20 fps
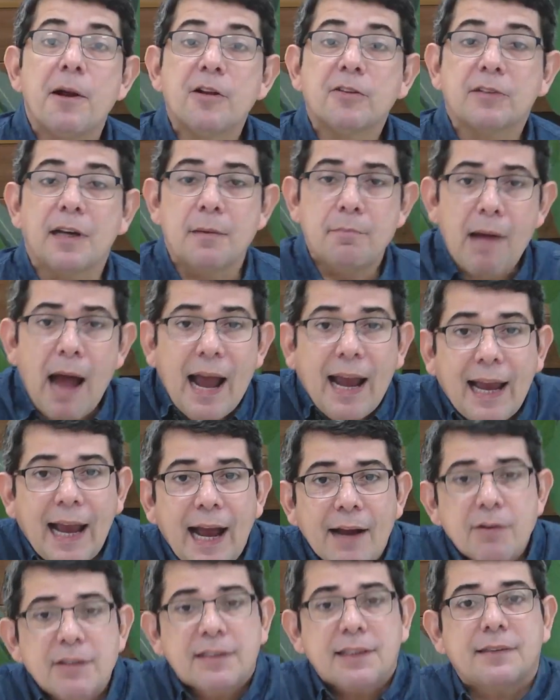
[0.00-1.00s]
a nuestra
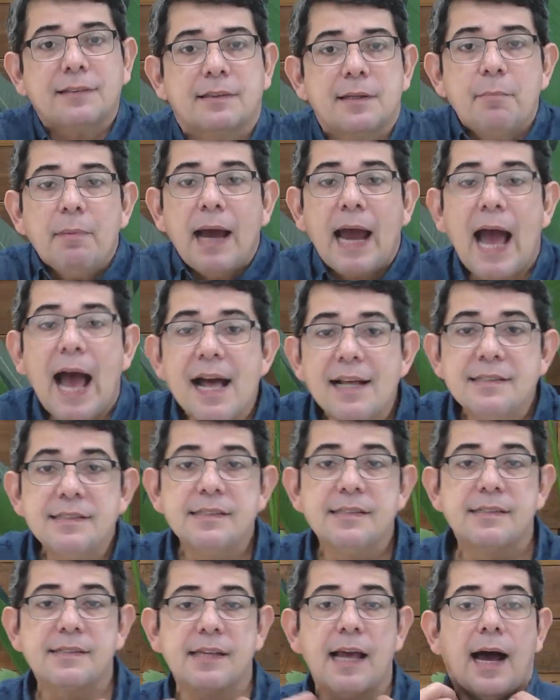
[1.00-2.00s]
imagen, a nuestra
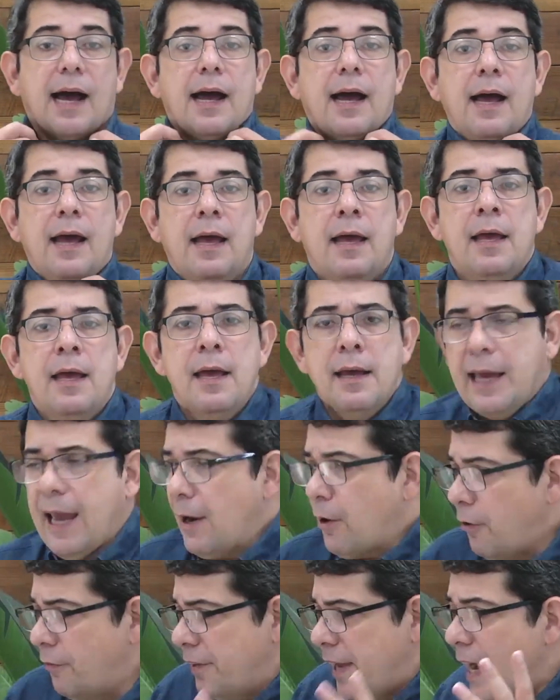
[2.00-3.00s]
semejanza
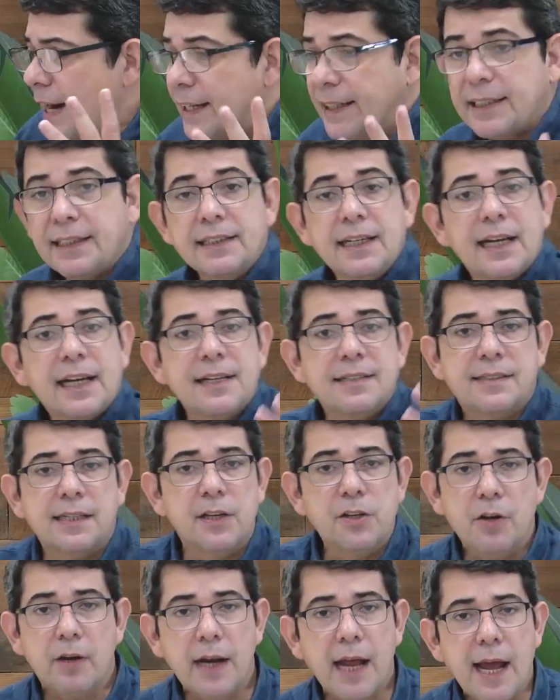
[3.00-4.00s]
que gobierne, que
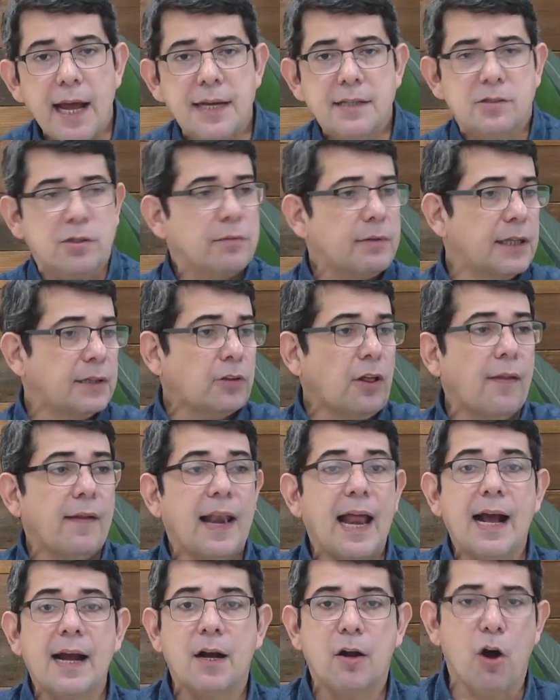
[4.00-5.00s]
señoree sobre
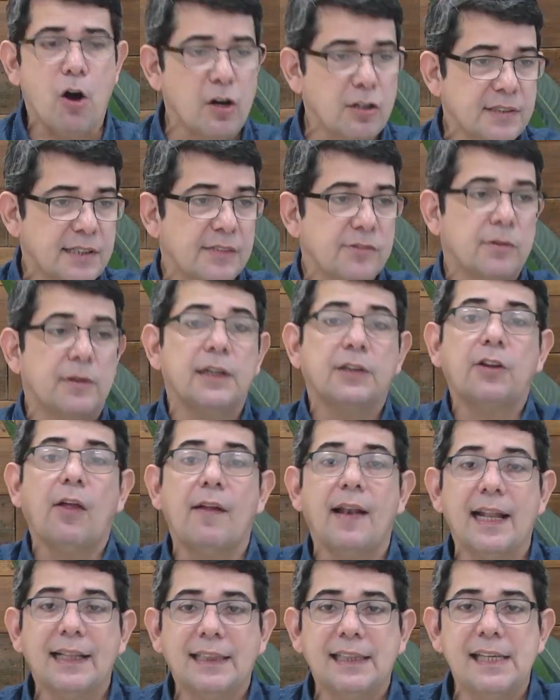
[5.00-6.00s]
todas las cosas, sobre
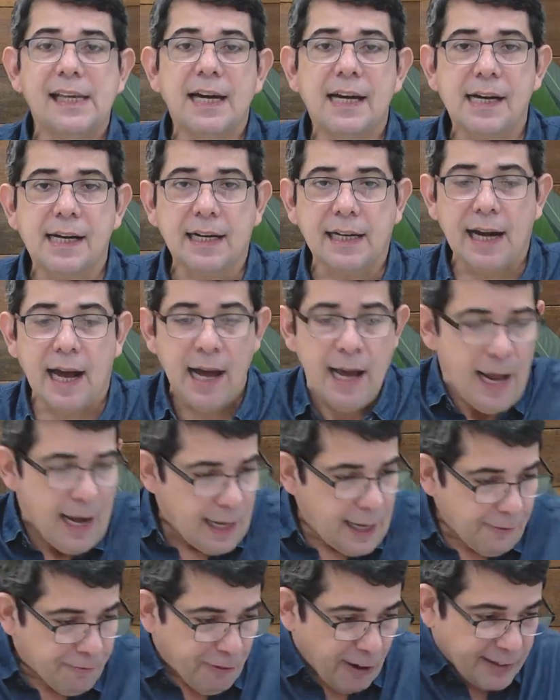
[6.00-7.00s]
toda la tierra.
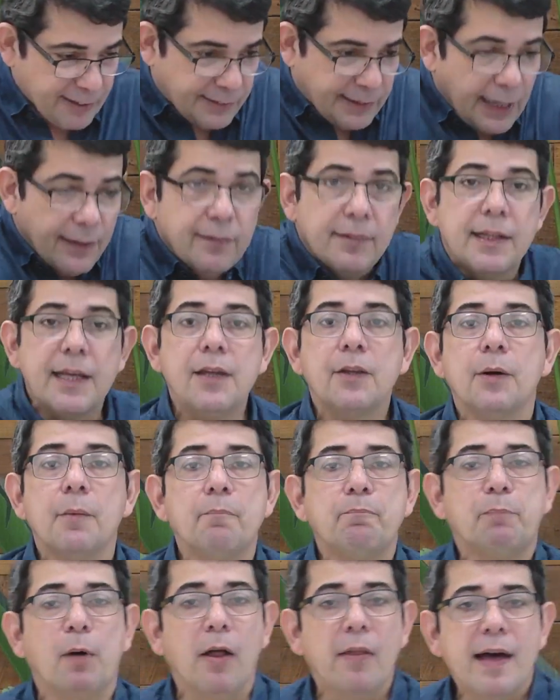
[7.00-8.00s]
Le fue extendido
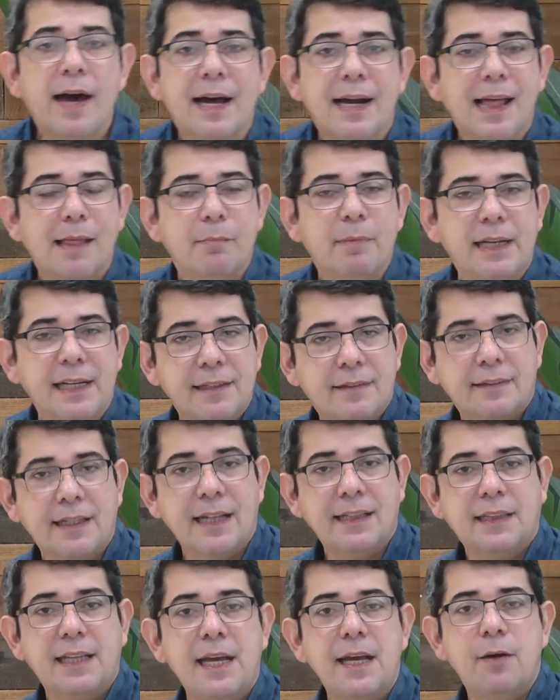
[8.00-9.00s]
un poder
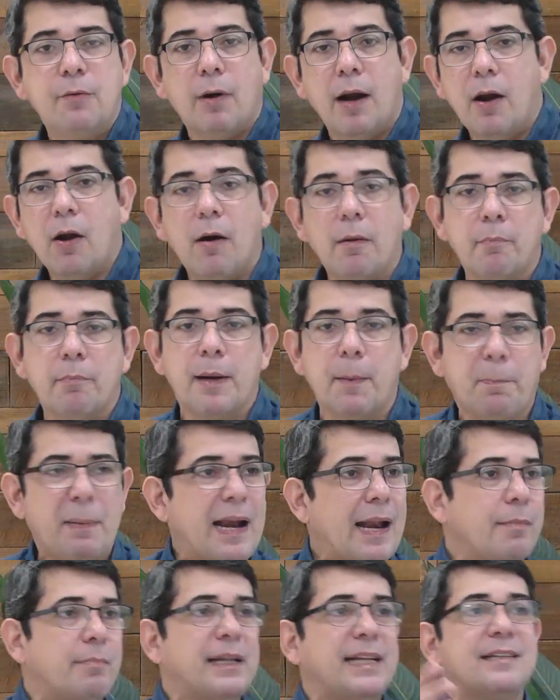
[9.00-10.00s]
administrativo al hombre
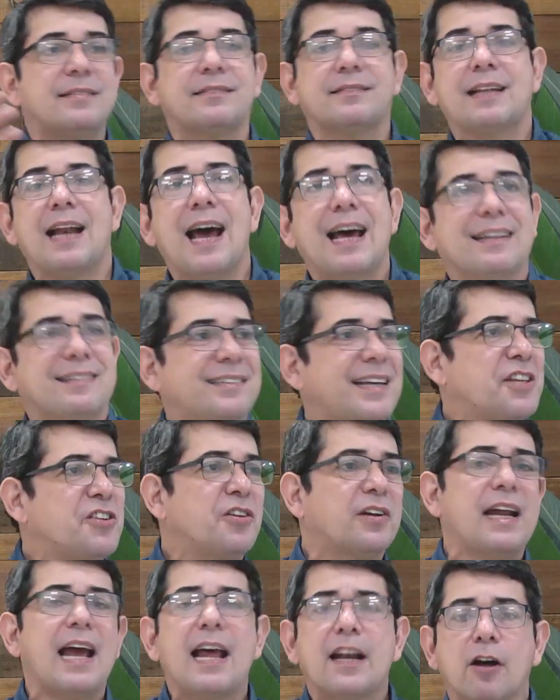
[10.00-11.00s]
para administrar,
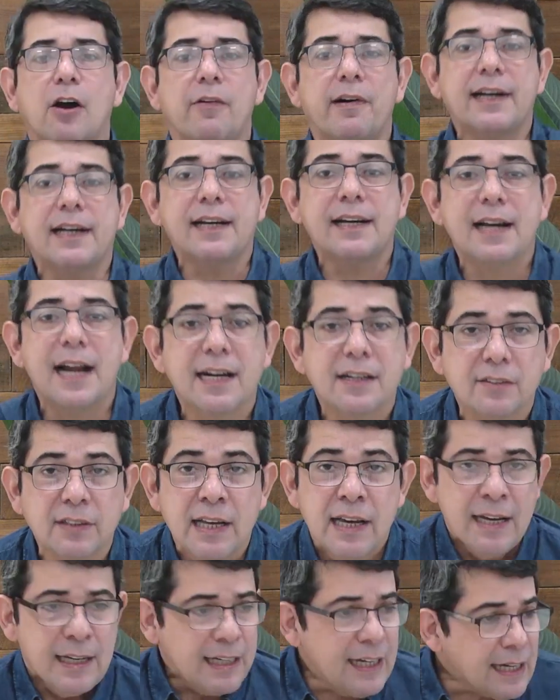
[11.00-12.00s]
señorear, gobernar
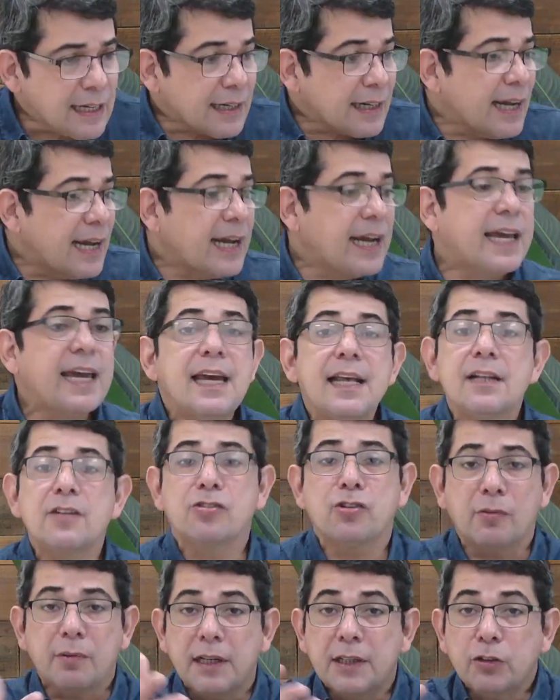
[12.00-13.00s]
y regir
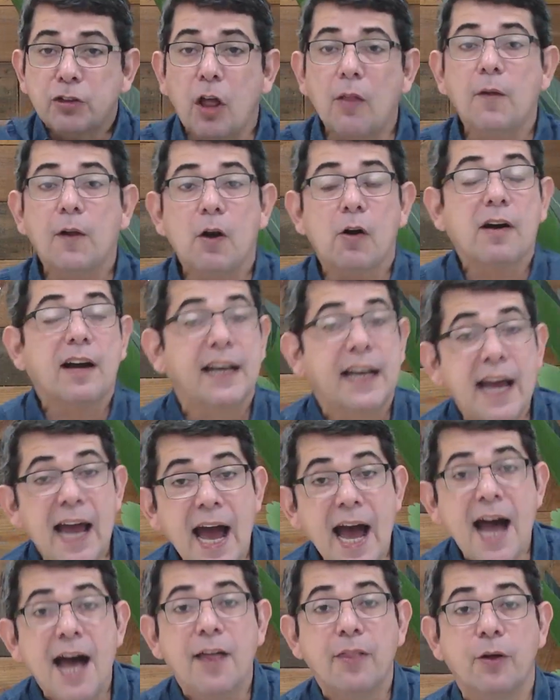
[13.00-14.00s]
sobre todo lo
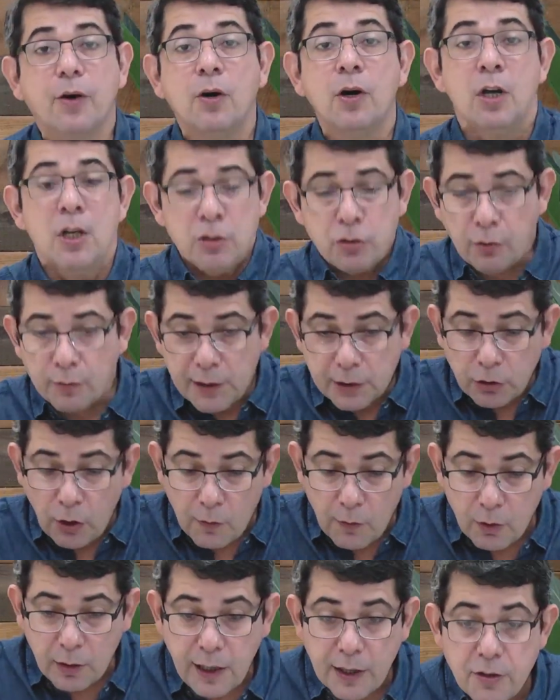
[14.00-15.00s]
creado, sobre
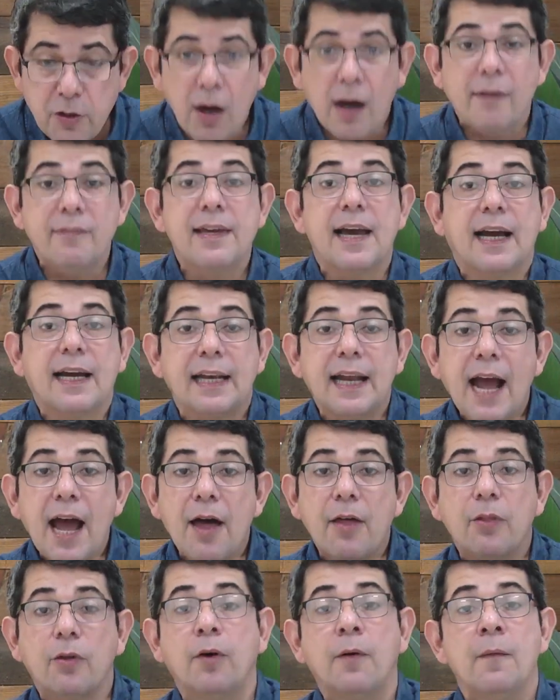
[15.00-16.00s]
todo lo que Dios había
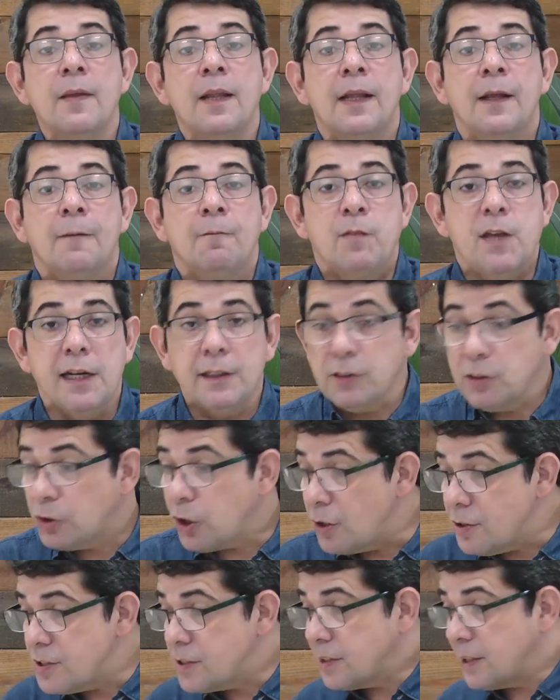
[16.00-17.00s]
creado. Y
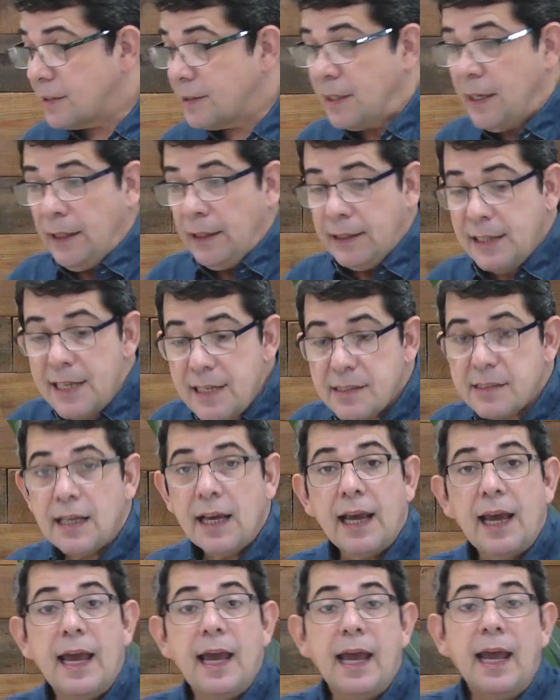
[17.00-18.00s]
entonces
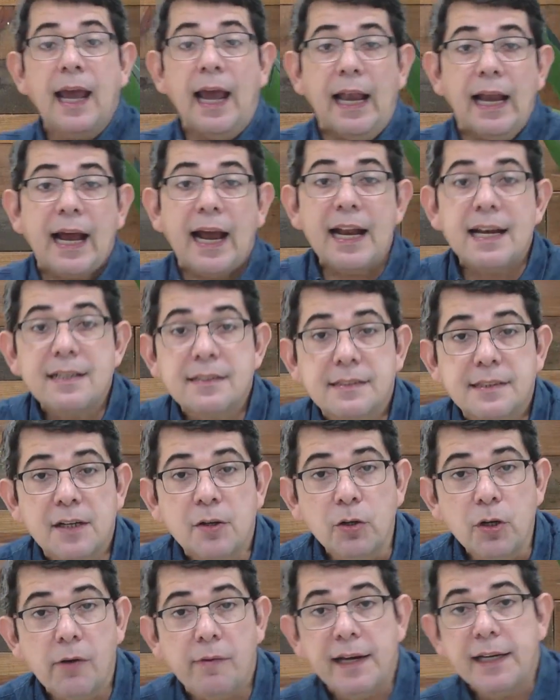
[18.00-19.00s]
dice en el Génesis
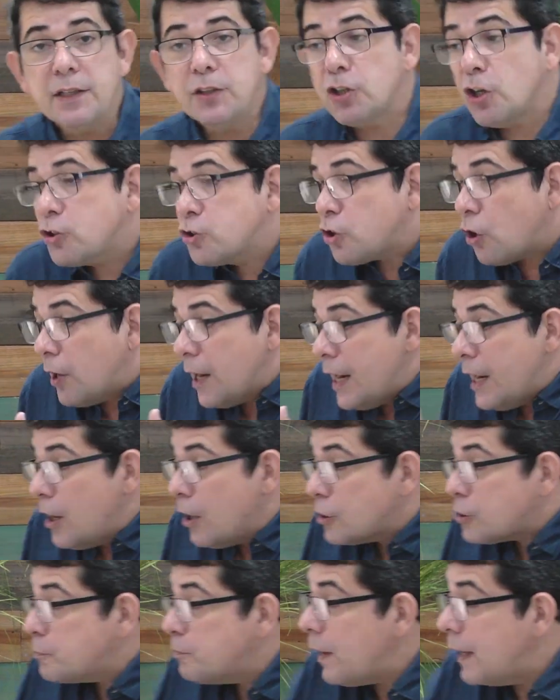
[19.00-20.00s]
1.28, y los